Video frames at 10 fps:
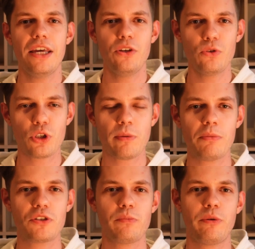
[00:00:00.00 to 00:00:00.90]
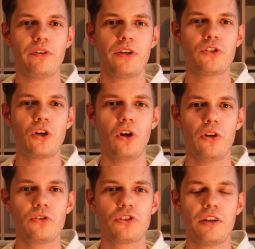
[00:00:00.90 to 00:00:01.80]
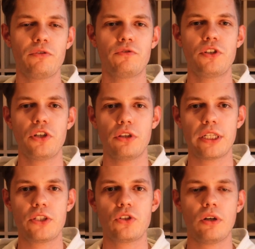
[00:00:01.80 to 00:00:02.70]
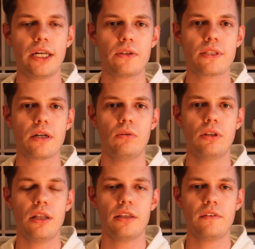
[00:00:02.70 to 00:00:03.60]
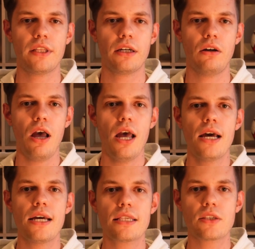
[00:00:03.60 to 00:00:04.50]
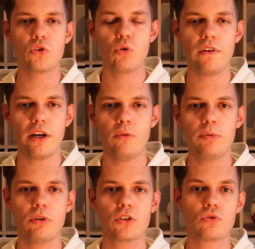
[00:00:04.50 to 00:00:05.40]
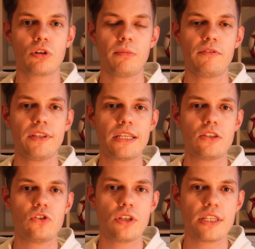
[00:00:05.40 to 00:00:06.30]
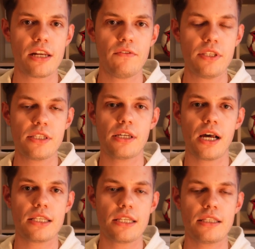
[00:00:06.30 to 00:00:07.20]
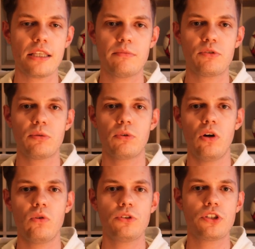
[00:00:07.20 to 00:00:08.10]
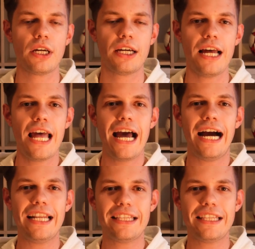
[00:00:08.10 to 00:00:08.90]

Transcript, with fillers: i już chyba możemy powiedzieć, że już trafił w dziesiątkę, ściągając tego utalentowanego e, skrzydłowego. Piłkarz, który ma fantastyczny serwis, asystent przy tym golu Iszaka, ale